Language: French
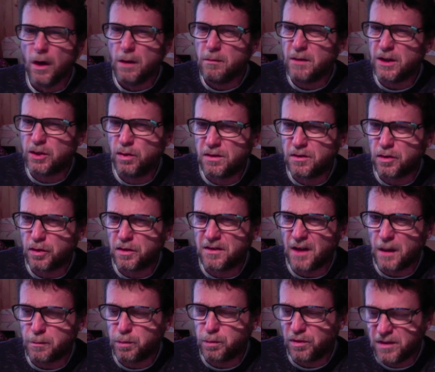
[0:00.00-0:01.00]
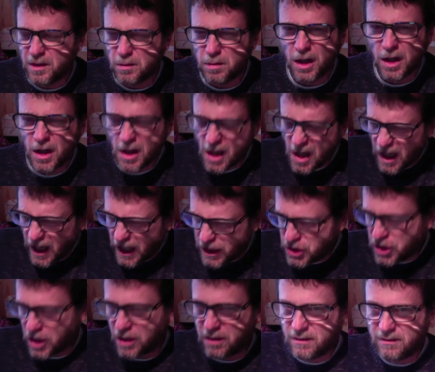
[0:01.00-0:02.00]
Mais je suis sûr que c'est impossible. Et
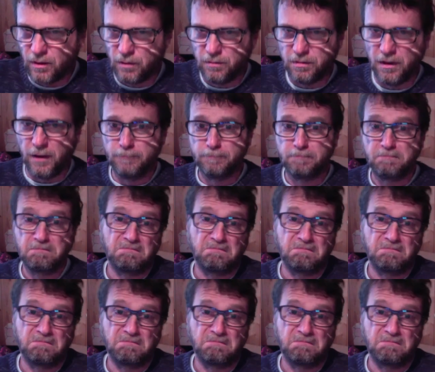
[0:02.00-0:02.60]
Jack s'en va.